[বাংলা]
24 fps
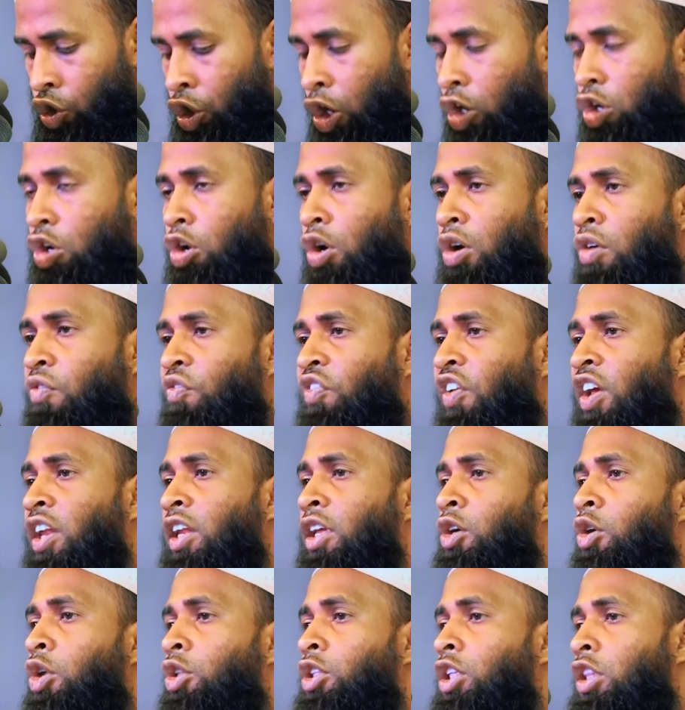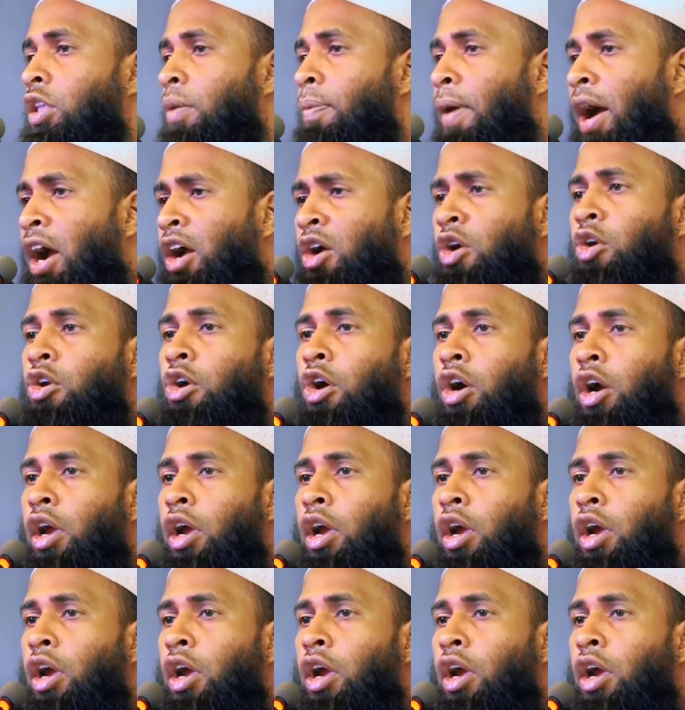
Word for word: যখন ফেনীর নদীতে ভাঙ্গন